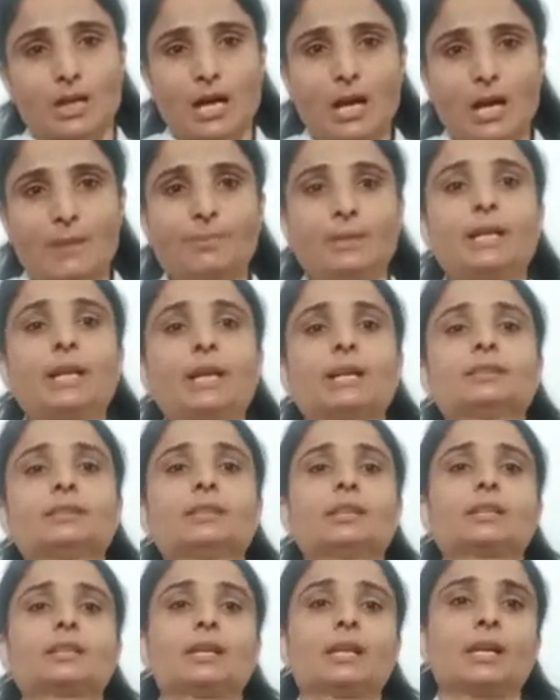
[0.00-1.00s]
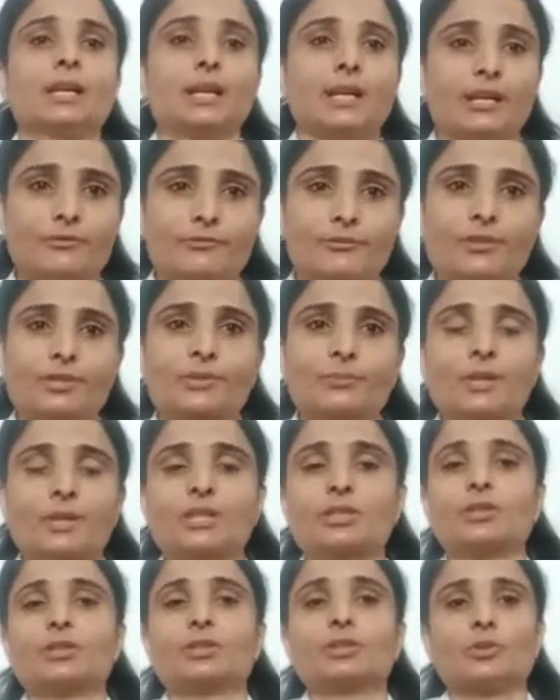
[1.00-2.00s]
अपने अंदर के एफर्ट्स
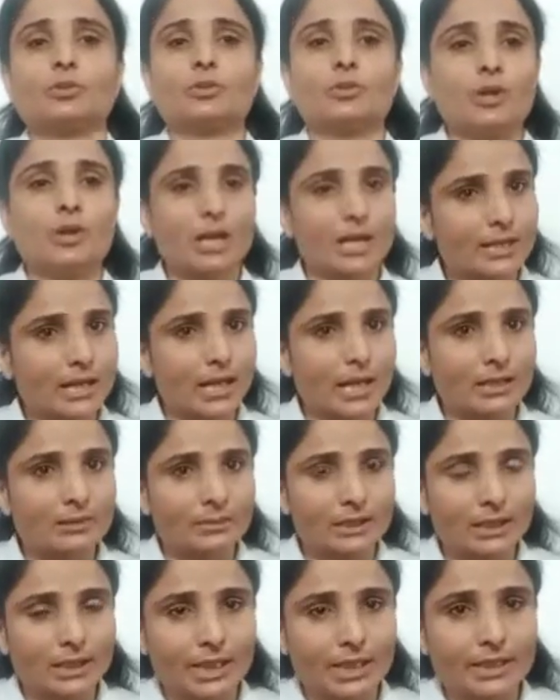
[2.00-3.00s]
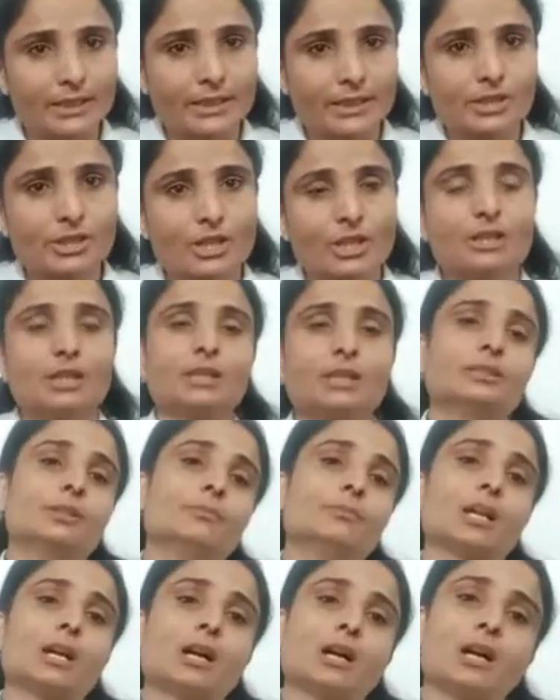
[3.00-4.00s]
पेशेंट को हर हाल में लगाने चाहिए ये
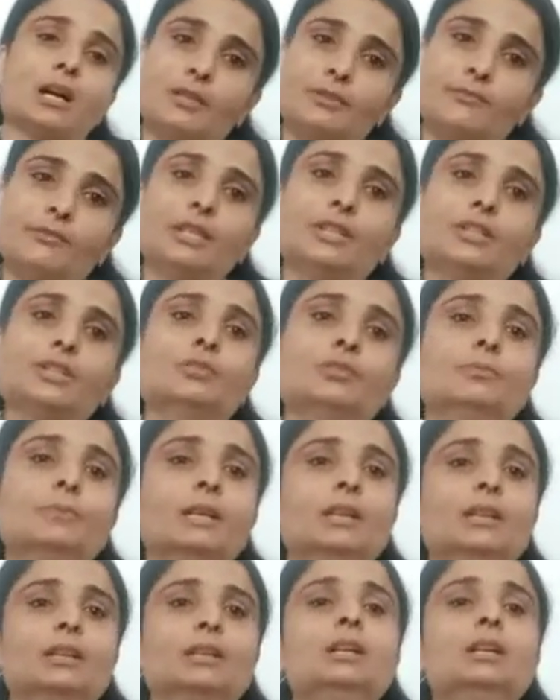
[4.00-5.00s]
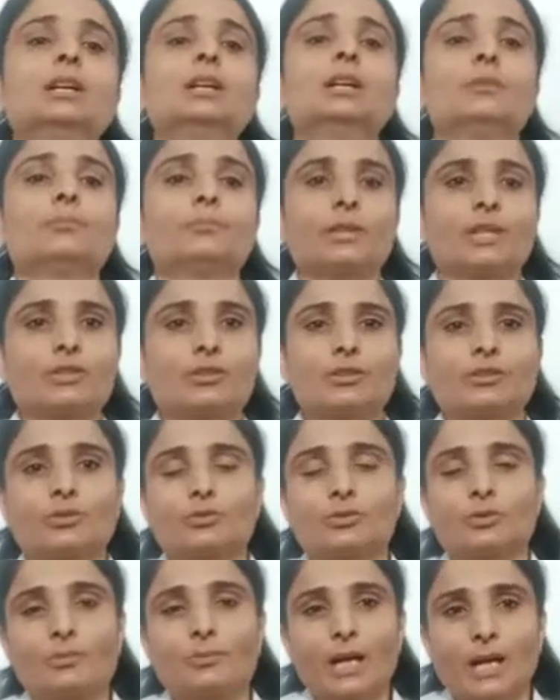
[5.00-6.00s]
मैं हर वीडियो में पेशेंट
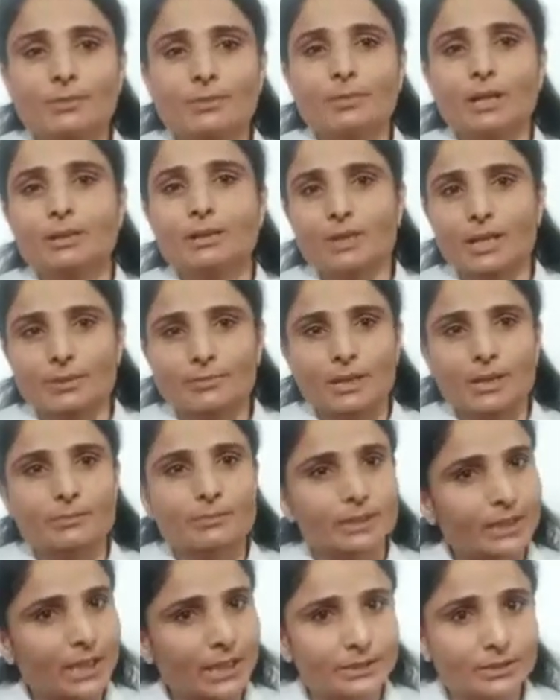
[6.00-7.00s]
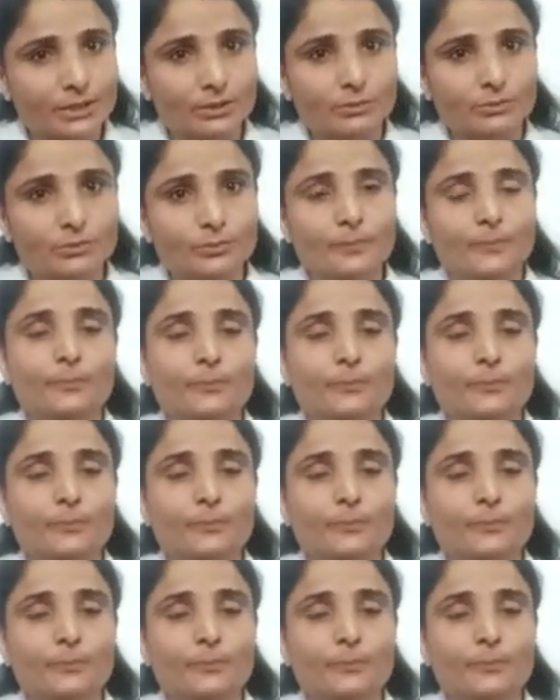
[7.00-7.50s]
को बार बार बार बार बताती हूँ